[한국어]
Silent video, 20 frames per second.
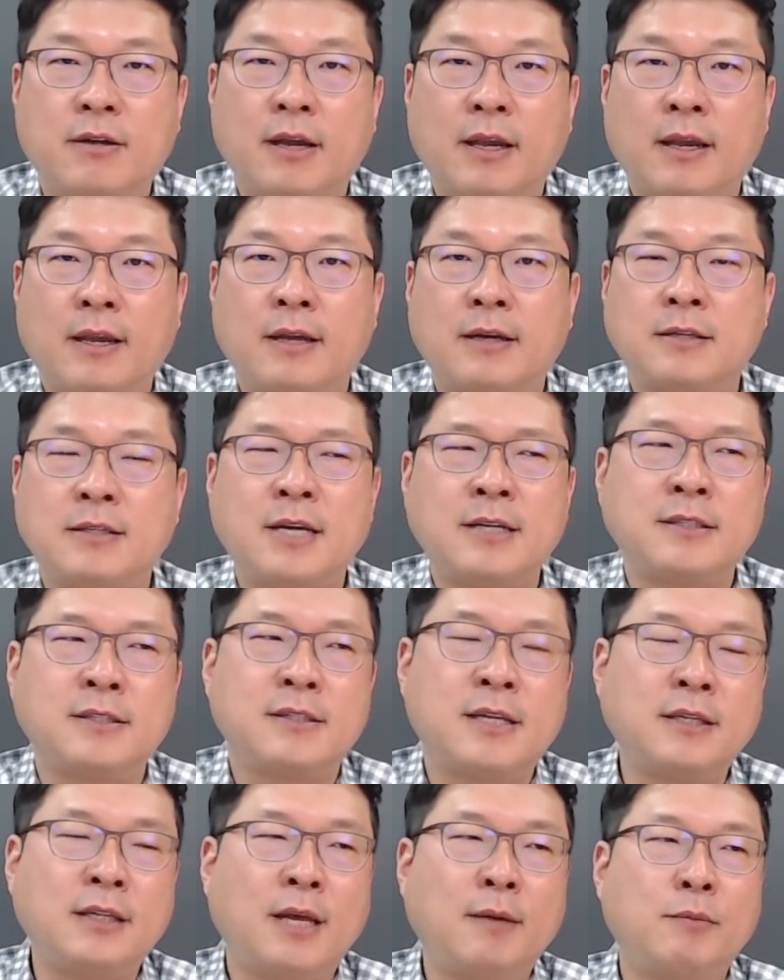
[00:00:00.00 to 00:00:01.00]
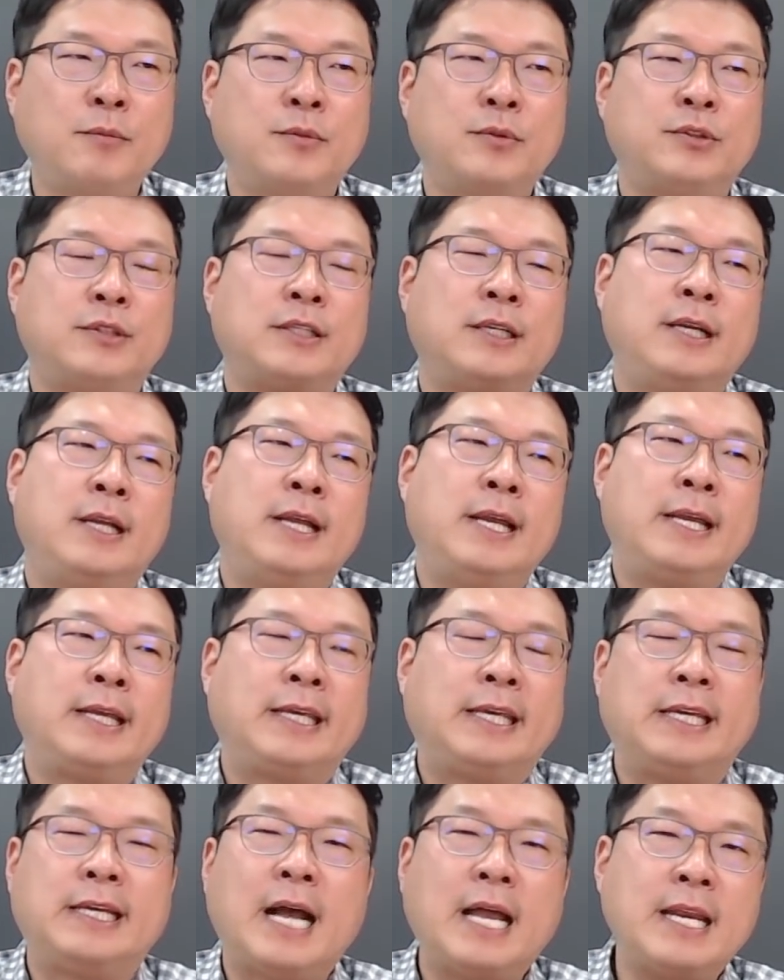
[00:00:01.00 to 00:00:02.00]
예. 그 상, 상당 부분
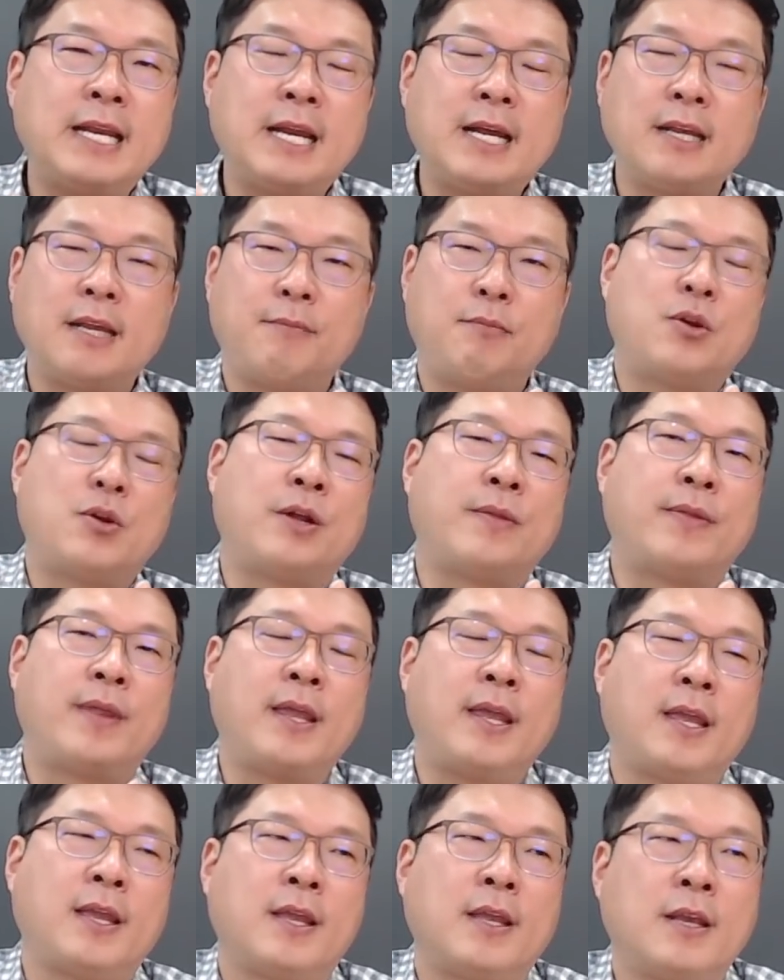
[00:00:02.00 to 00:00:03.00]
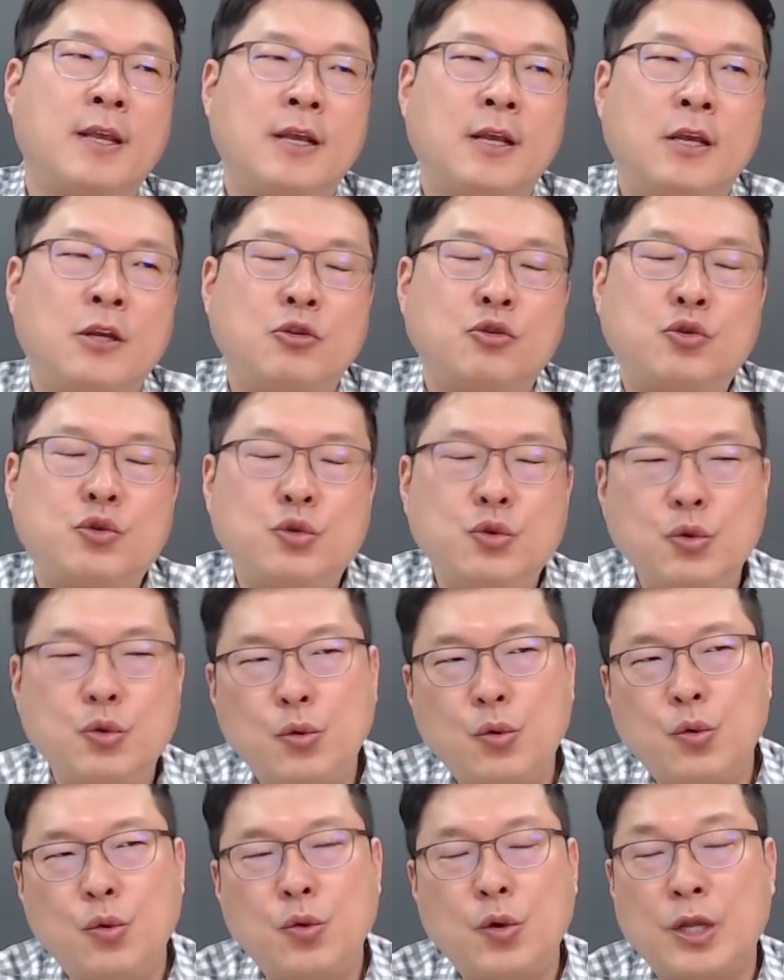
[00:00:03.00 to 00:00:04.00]
기간이라는 게 필요한데
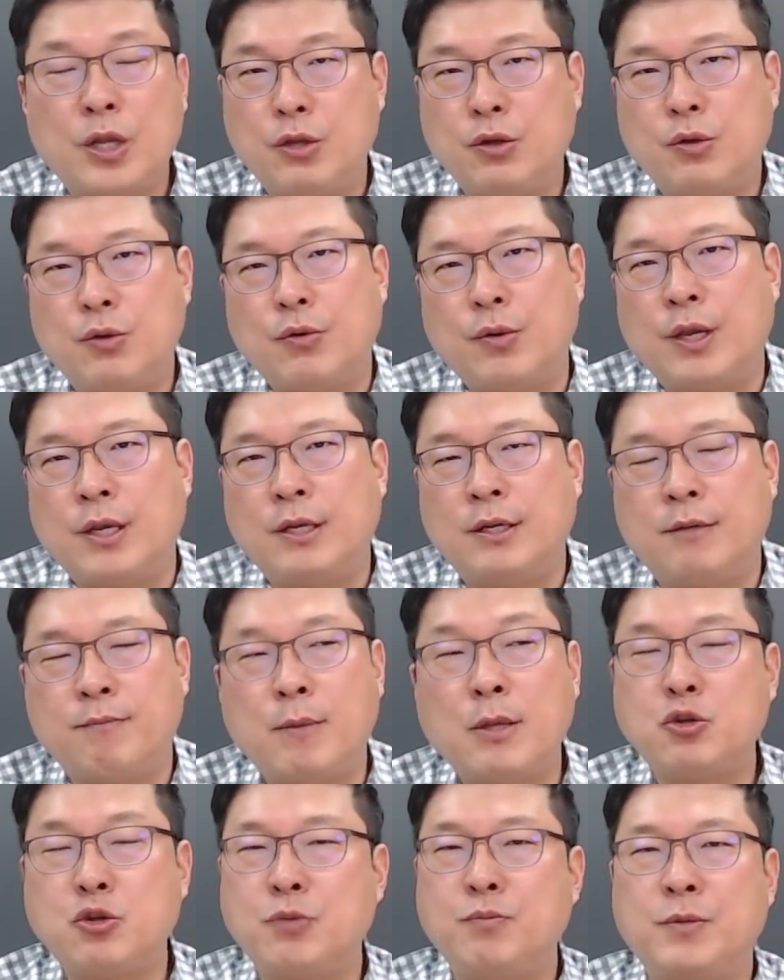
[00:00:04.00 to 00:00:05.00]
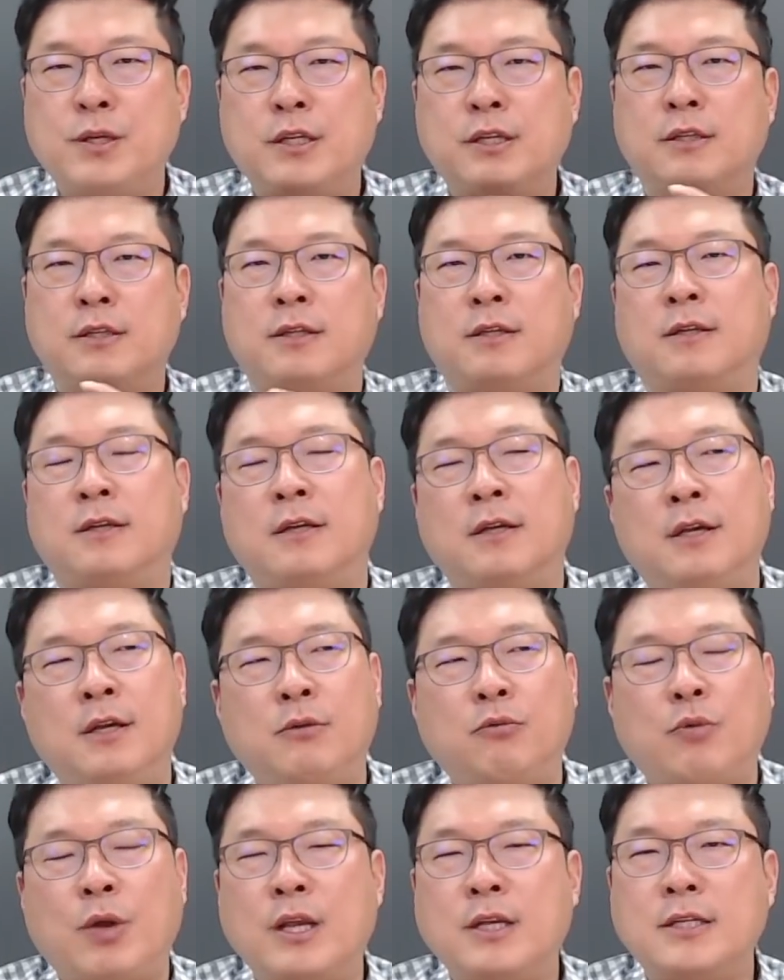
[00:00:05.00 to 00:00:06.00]
수요 같은 경우에는 매수 심리는
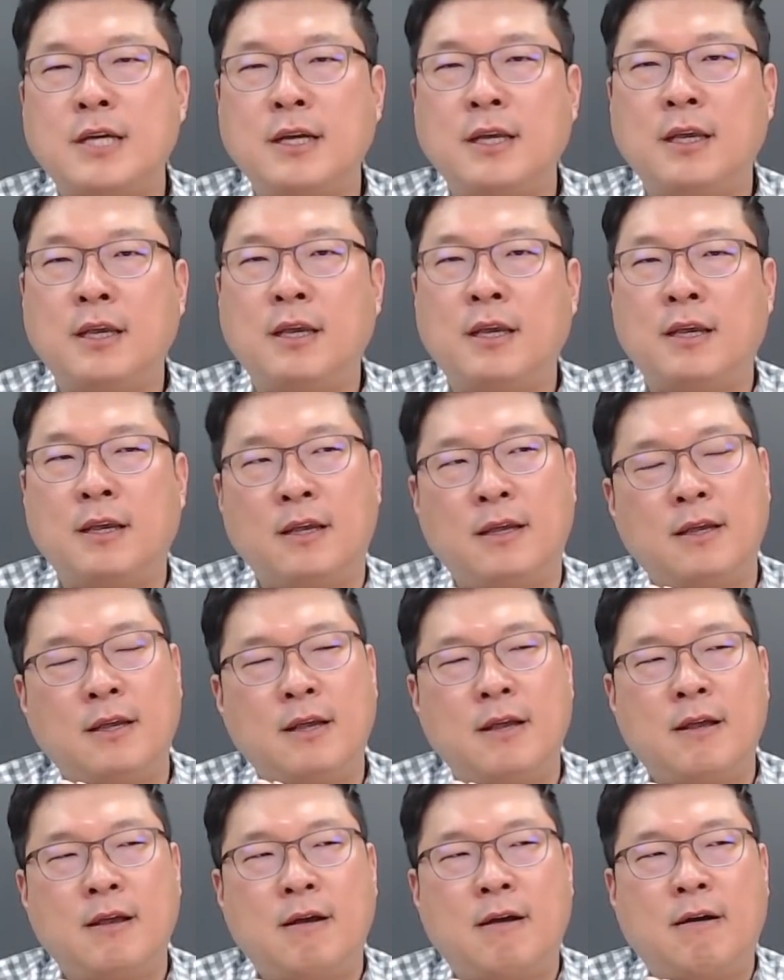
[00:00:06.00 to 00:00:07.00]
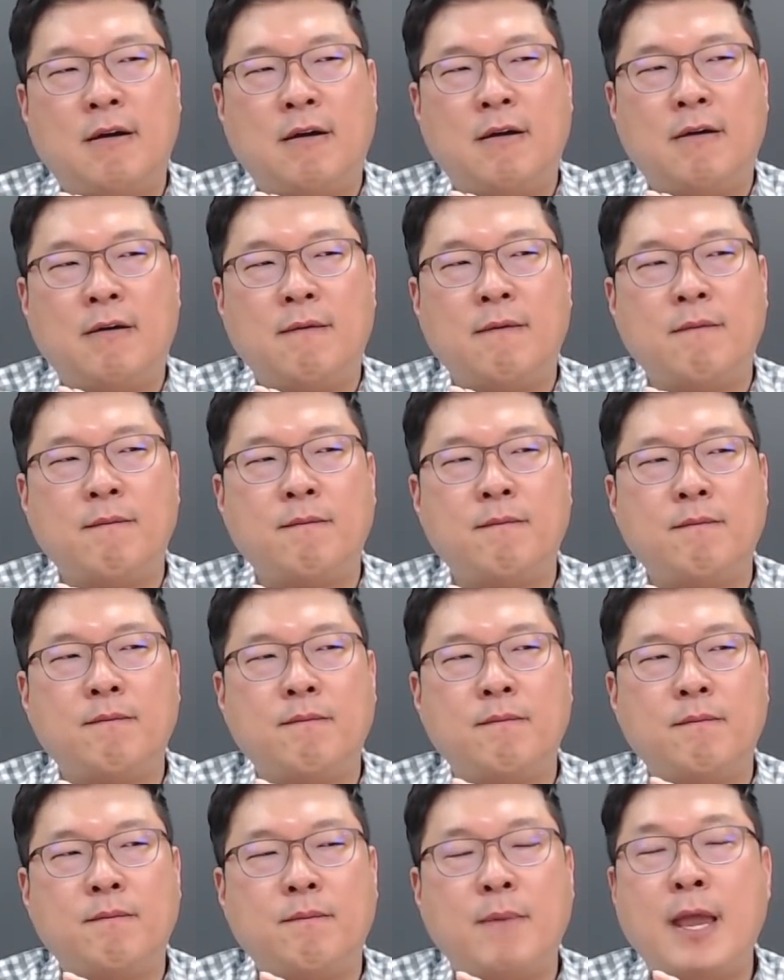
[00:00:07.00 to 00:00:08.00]
굉장히 어,
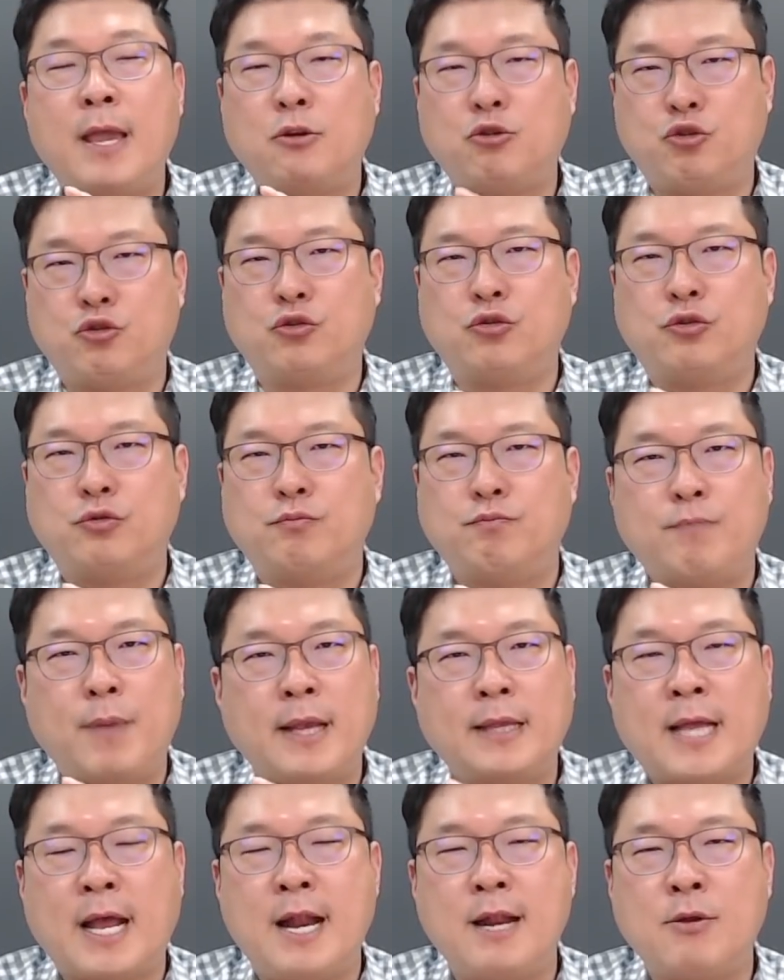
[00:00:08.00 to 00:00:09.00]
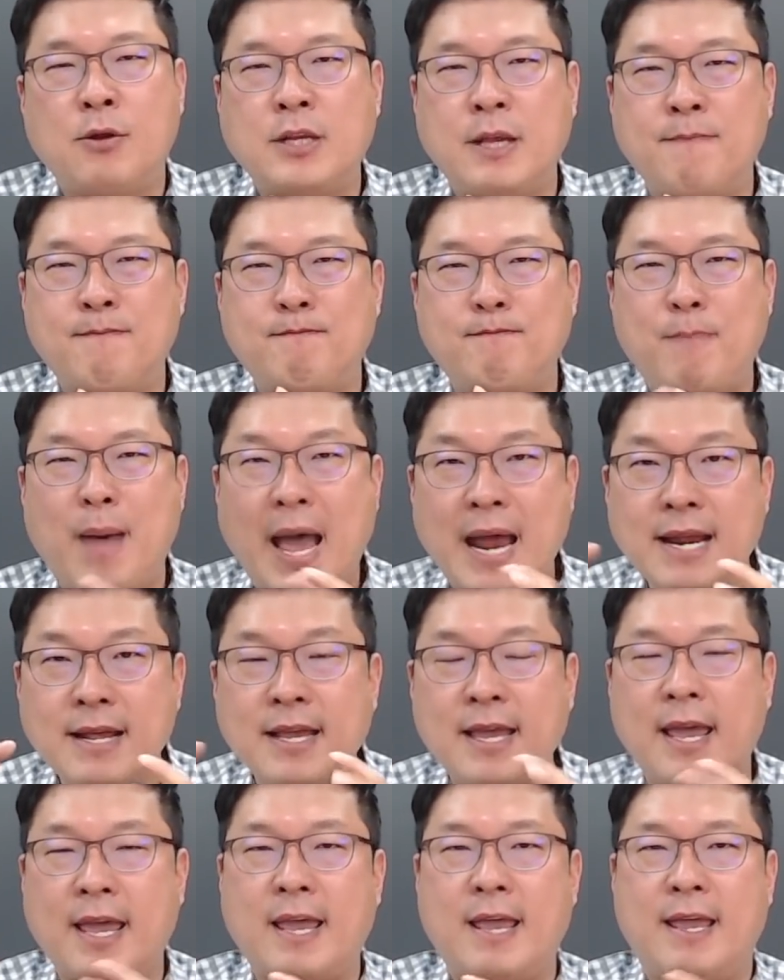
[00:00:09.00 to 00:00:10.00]
매주 매달 굉장히
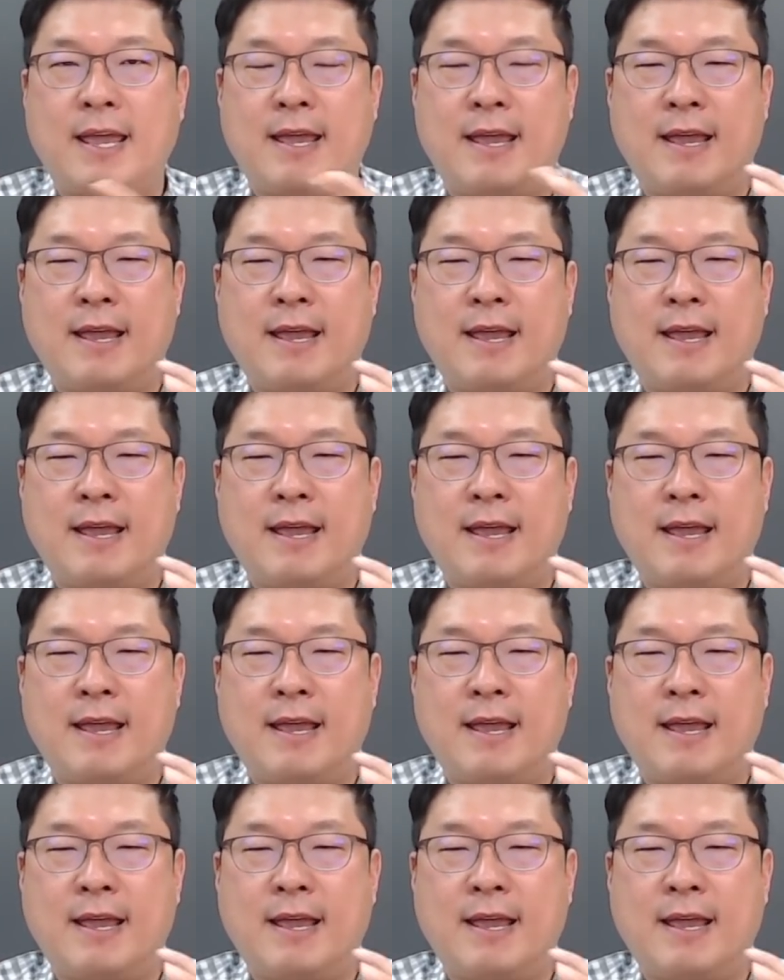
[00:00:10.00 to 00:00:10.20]
빠르게